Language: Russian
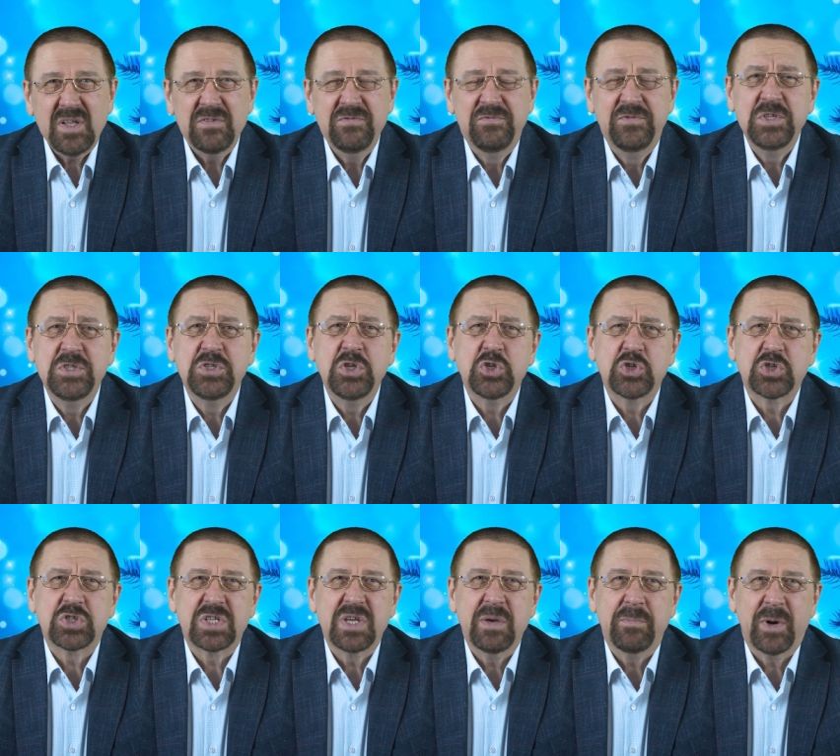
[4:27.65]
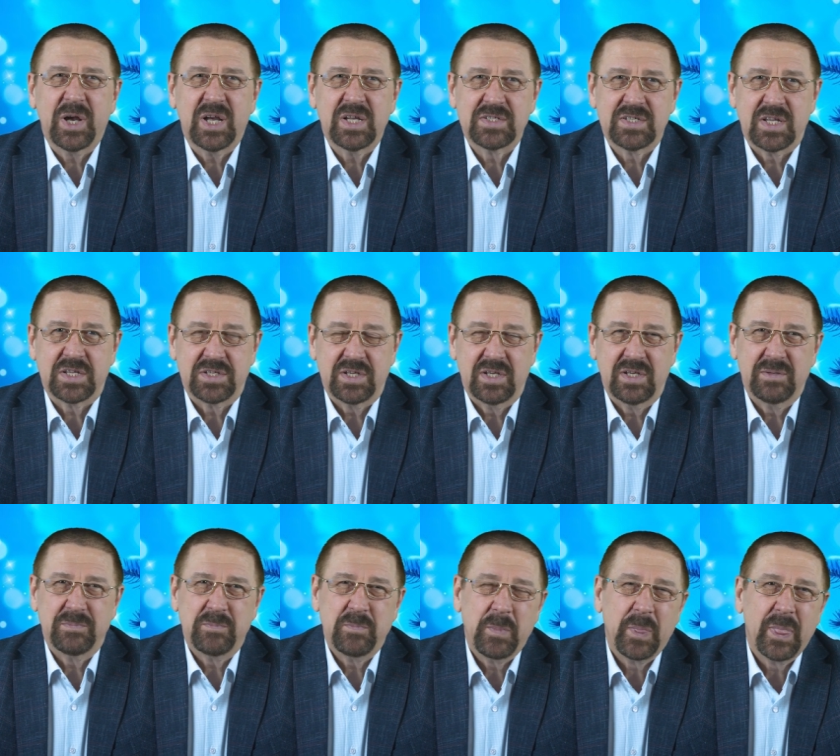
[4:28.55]
Физические
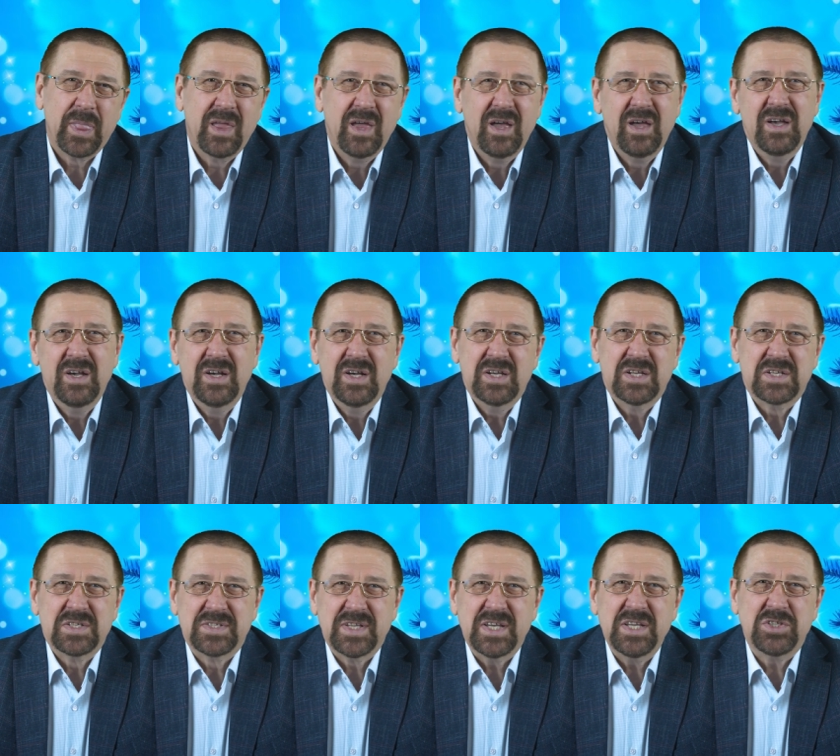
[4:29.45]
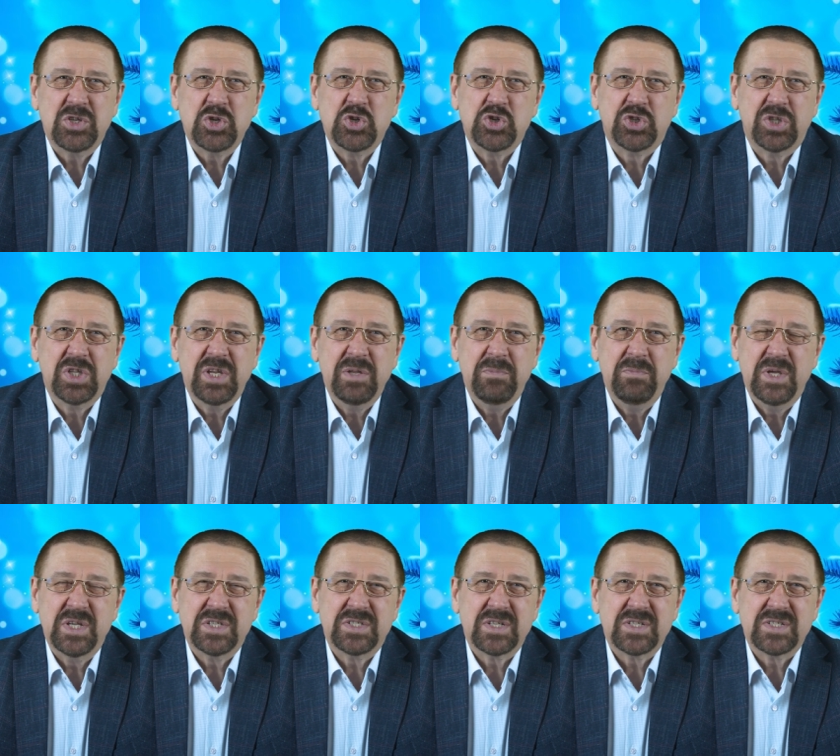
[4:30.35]
показатели. За эти 4
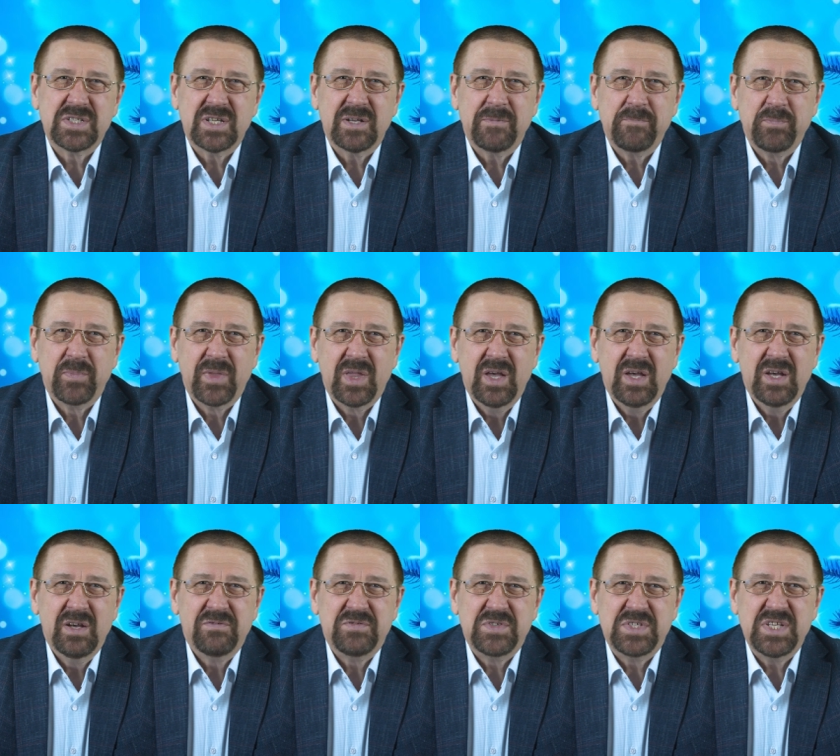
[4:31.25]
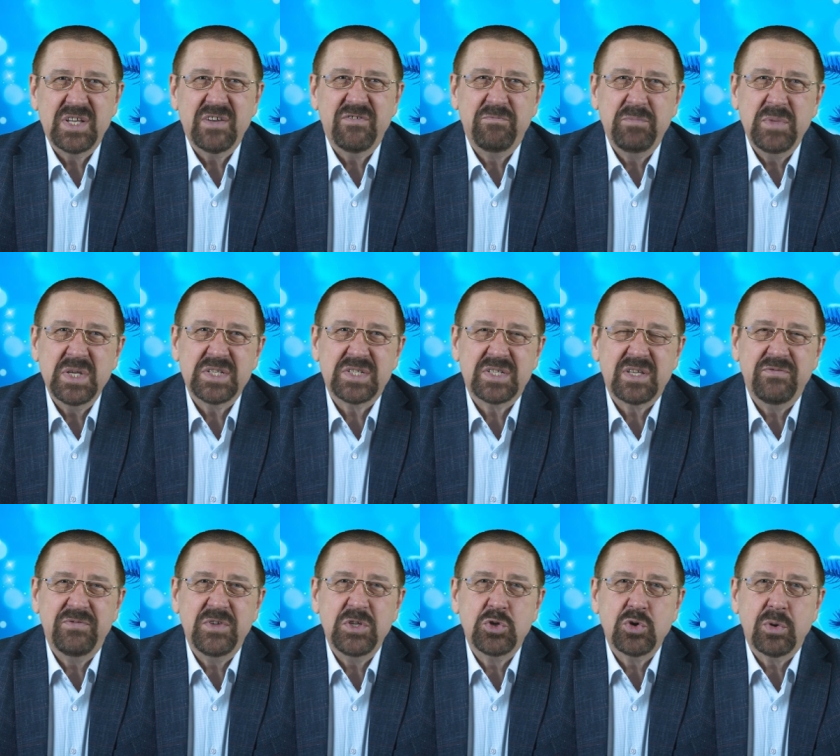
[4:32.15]
месяца все вместе
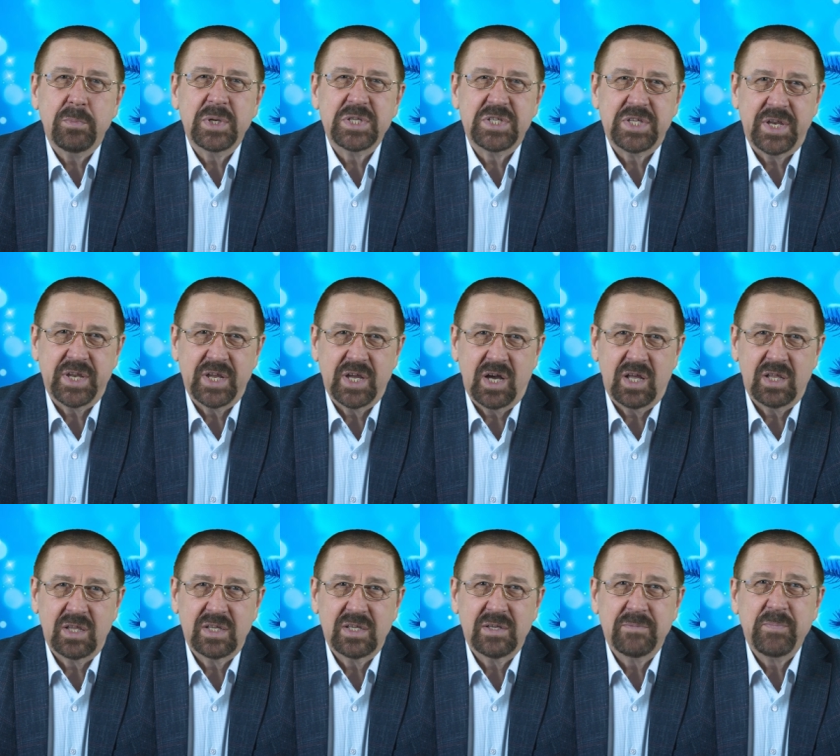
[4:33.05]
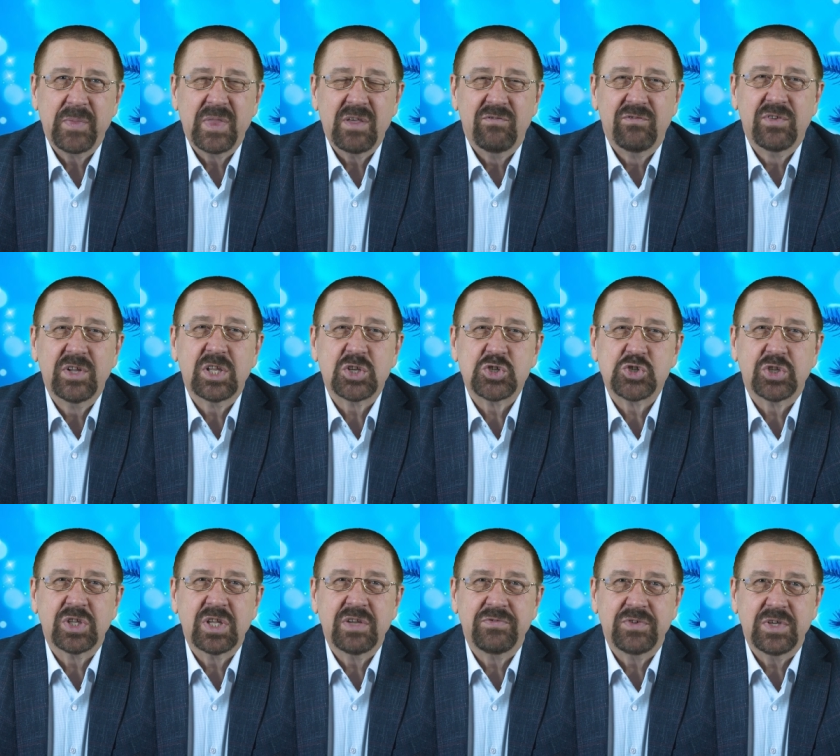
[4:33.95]
видеоматериалы,
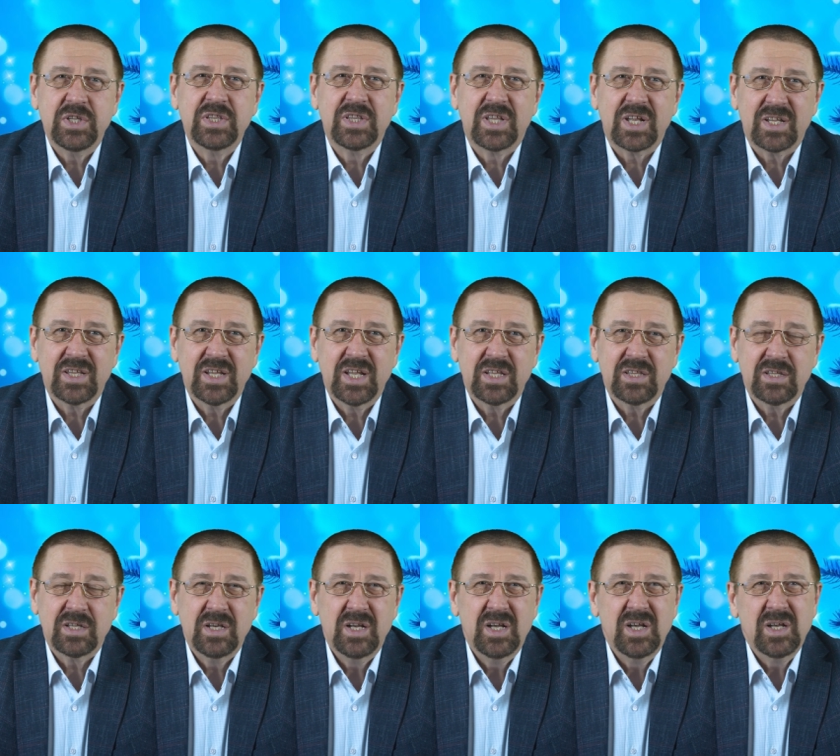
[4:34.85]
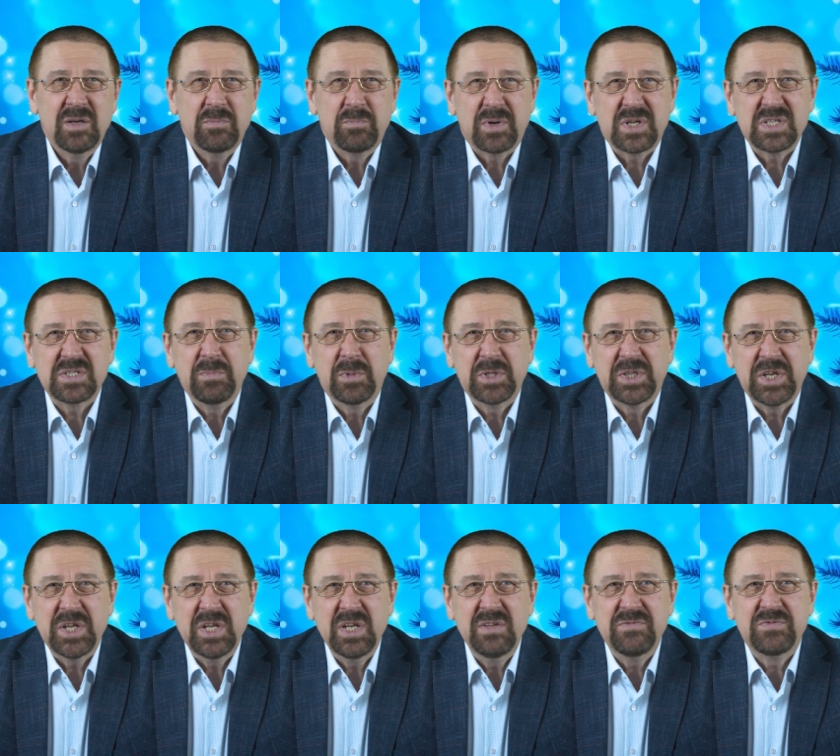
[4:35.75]
выложенные в интернет,
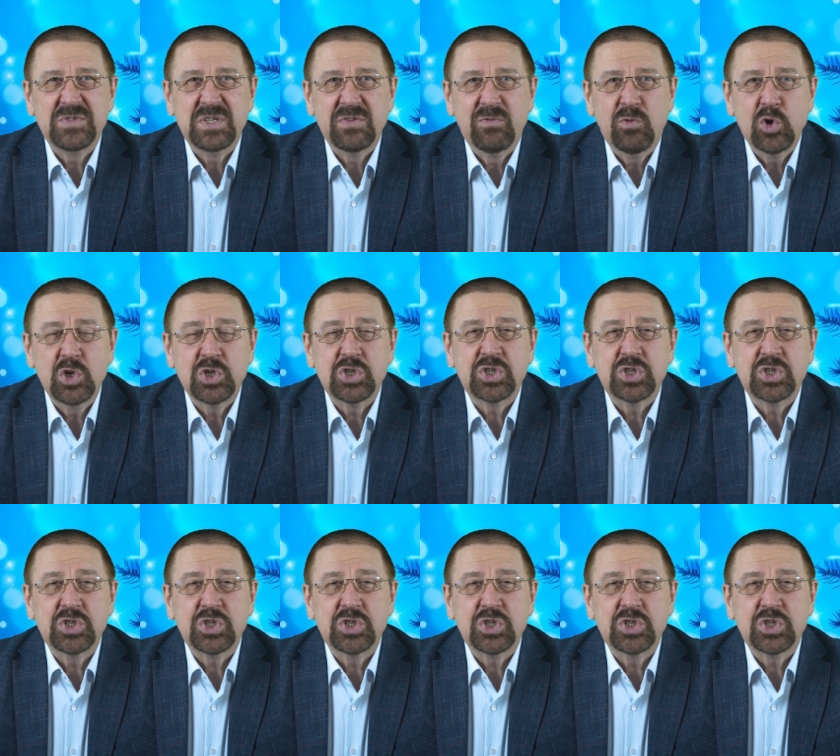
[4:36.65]
просмотрели всего